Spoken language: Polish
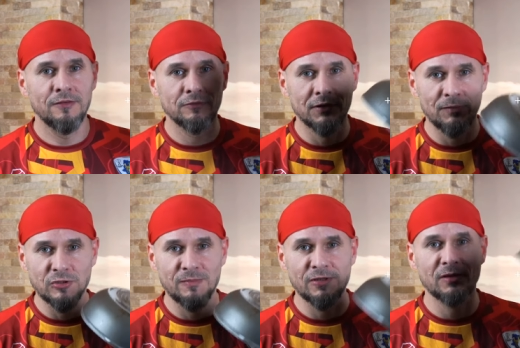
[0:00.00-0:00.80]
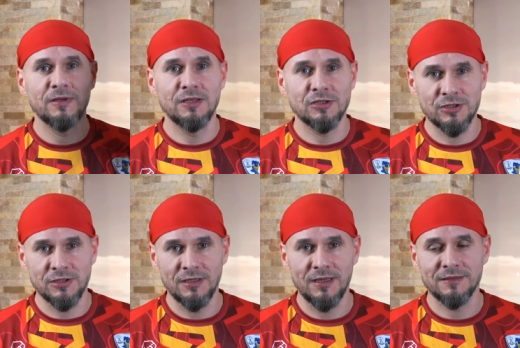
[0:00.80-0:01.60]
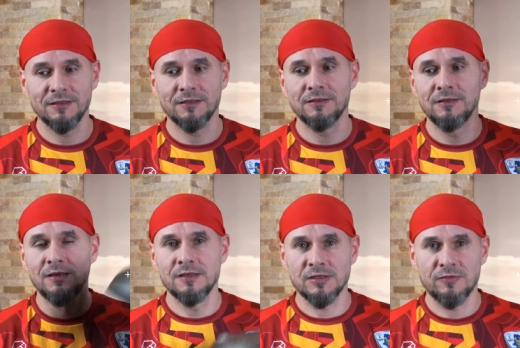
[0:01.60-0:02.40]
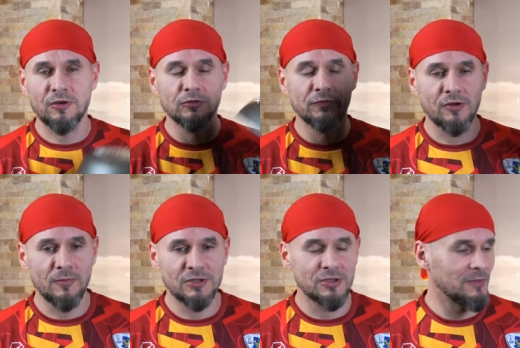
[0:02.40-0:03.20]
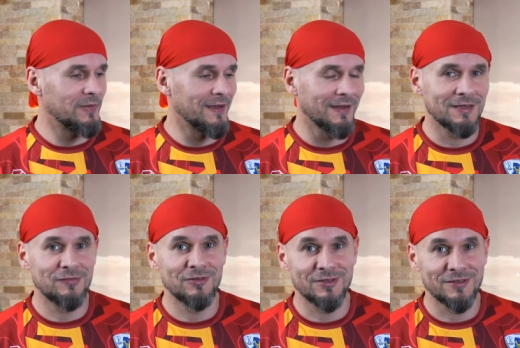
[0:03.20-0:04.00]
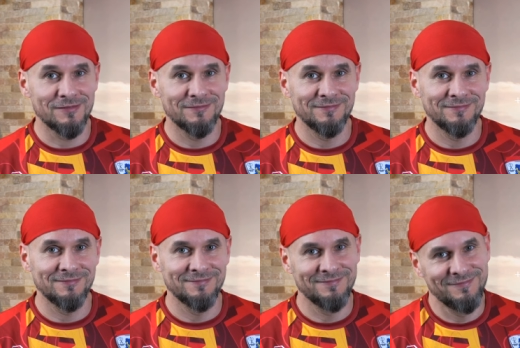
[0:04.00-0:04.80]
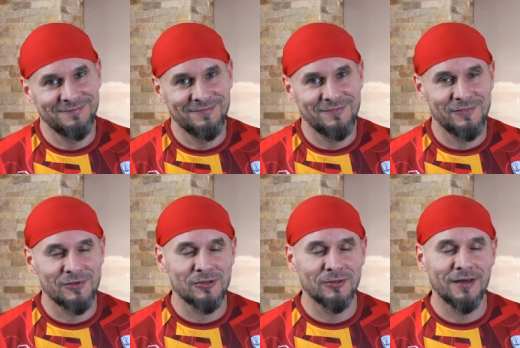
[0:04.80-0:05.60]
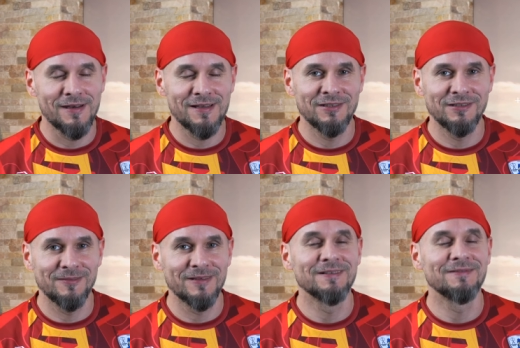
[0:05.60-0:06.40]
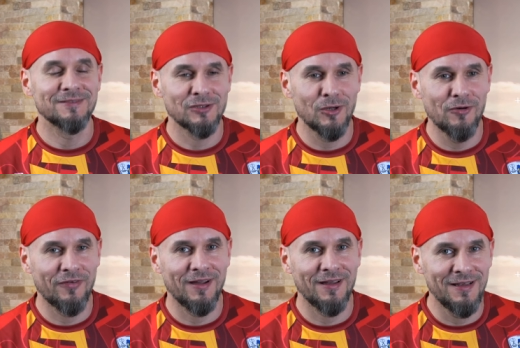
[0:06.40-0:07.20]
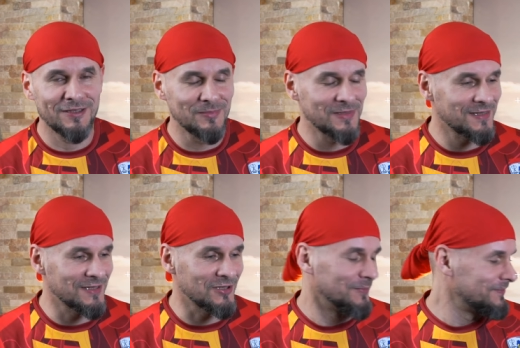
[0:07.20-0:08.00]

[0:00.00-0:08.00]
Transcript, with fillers: który możemy sobie liczyć, ile tych zwrotów robić, żeby rękę ćwiczyć. Suchar na dzień dobry. Czołówka i lecimy z treścią.